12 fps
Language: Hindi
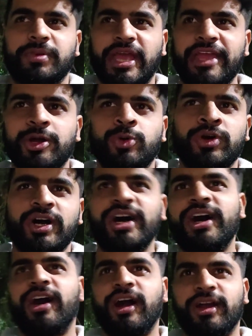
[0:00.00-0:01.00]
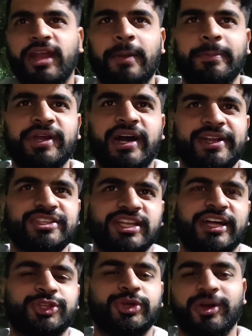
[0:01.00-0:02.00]
यही कहूँगा अगर आप भी गाड़ी
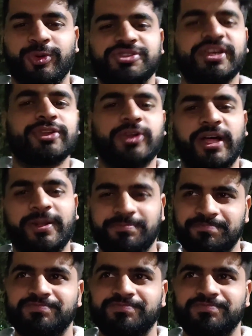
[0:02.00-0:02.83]
चलाते हो या कुछ है थोड़ा